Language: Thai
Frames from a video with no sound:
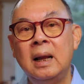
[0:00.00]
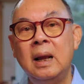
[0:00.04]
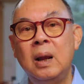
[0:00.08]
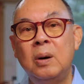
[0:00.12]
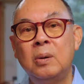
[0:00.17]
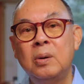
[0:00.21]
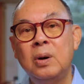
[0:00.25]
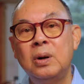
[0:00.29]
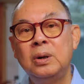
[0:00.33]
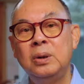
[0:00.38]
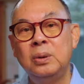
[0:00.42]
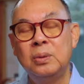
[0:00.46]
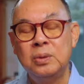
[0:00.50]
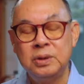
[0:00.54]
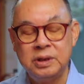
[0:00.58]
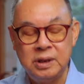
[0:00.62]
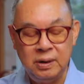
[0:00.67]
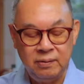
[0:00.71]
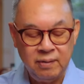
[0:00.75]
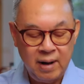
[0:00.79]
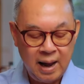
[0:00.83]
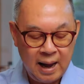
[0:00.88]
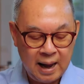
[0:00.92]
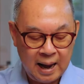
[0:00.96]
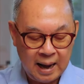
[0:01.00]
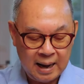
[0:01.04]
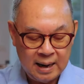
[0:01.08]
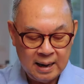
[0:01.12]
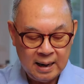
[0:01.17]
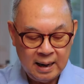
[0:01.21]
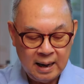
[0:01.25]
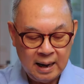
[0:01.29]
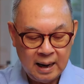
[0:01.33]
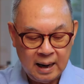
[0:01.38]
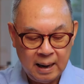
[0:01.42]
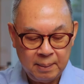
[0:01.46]
แล้วก็ดูซิว่า
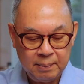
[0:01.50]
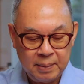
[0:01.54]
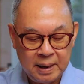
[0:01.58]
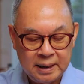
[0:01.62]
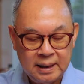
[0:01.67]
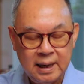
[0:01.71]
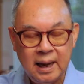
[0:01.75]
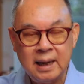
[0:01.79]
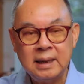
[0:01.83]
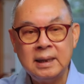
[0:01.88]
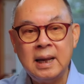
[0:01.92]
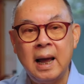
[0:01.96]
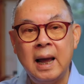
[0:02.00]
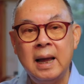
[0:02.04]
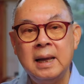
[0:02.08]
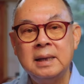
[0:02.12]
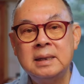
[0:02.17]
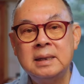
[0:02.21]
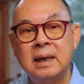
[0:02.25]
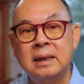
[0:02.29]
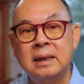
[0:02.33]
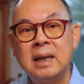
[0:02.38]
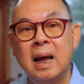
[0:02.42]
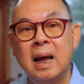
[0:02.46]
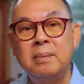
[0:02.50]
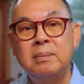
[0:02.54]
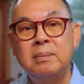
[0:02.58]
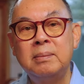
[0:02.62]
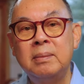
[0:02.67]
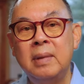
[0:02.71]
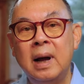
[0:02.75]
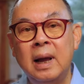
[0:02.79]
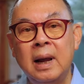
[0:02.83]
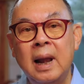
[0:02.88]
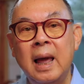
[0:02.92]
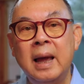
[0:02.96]
ประเทศไทยจะ
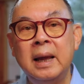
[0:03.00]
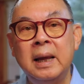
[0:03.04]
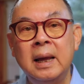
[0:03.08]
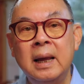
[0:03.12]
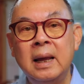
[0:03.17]
ทำอะไร